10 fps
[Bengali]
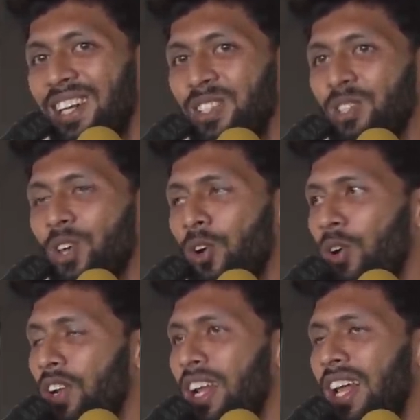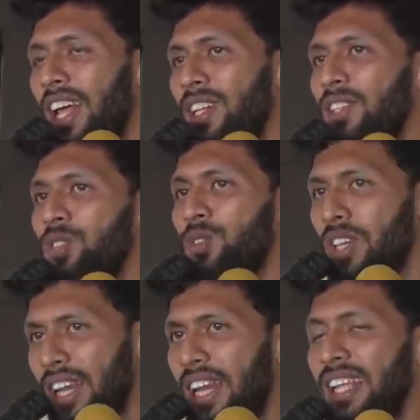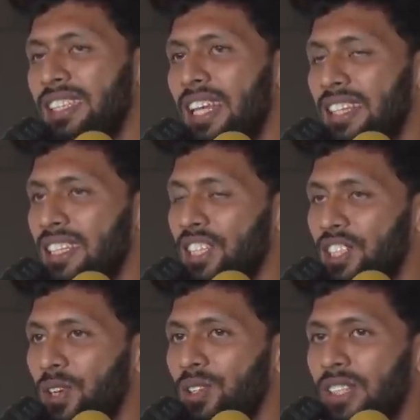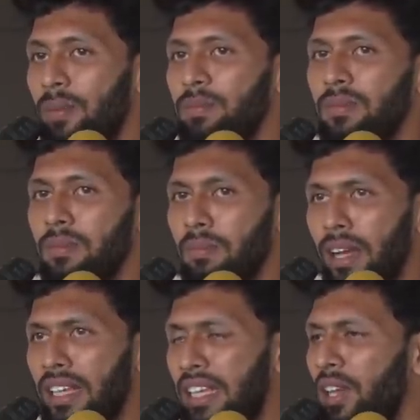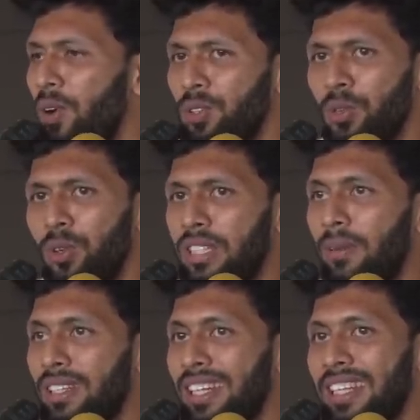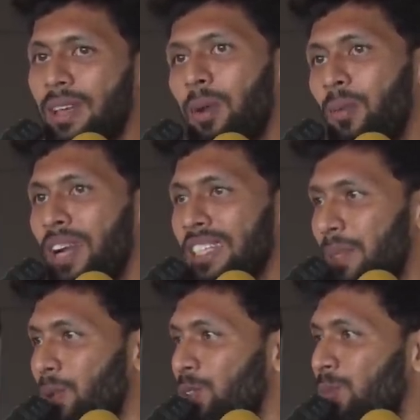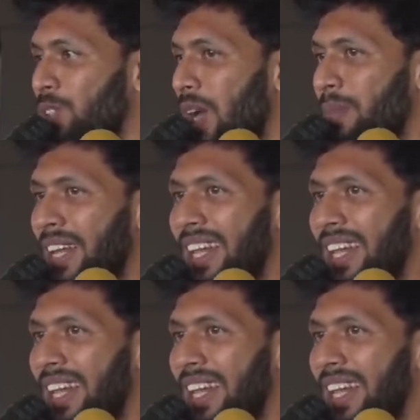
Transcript: তো তখন লিরিক্স লিখতে চেষ্টা করতাম বা কি হইতো পাল্টা লিখতাম আমার মনে আছে প্রথম যে আমি